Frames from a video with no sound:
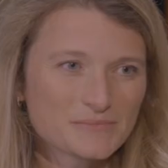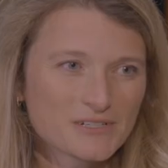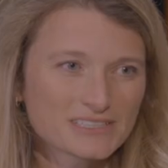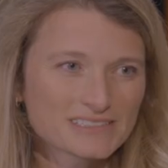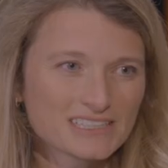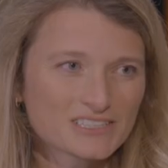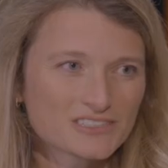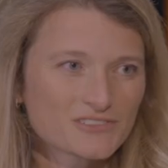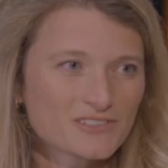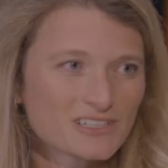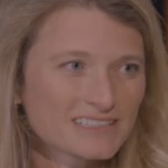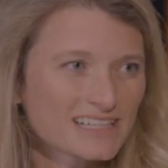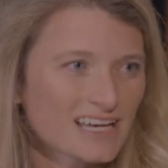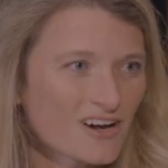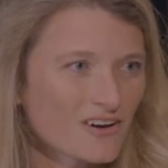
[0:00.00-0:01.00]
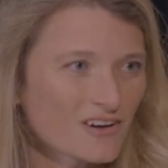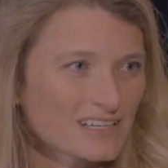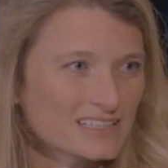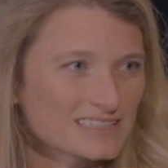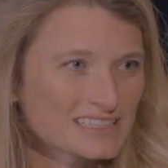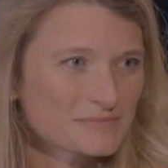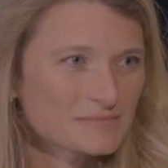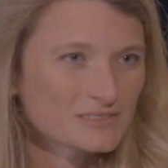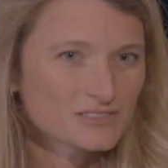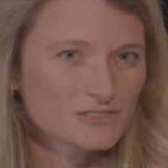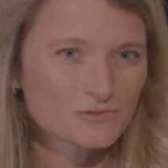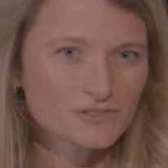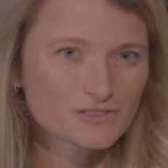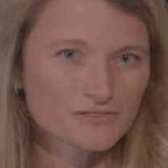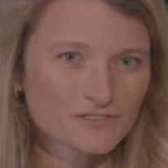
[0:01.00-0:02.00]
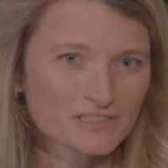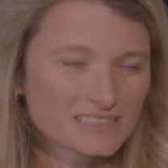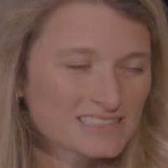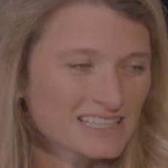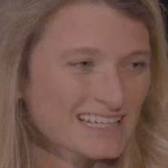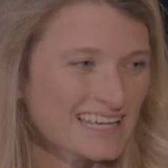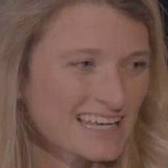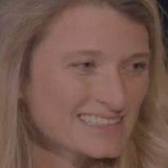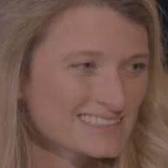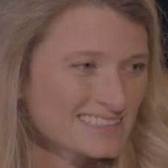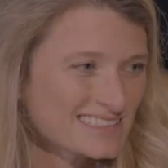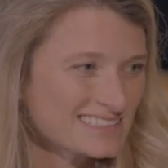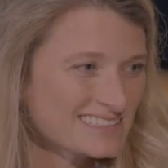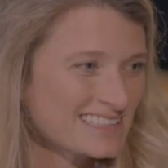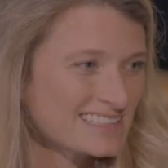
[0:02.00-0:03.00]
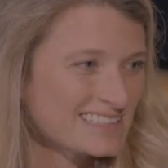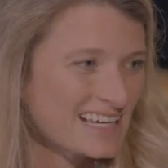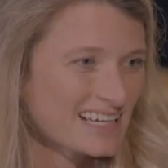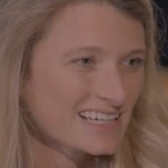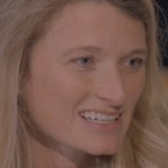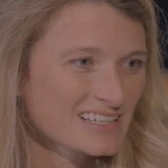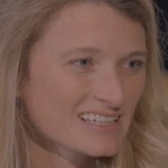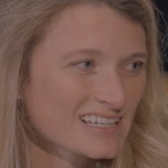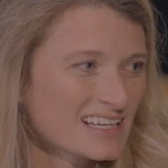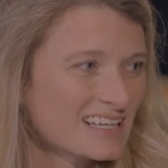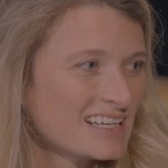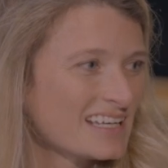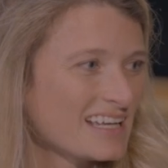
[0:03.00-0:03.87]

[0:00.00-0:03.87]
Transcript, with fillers: möchten natürlich auch dem Studio von Isa Gensken sehr danken,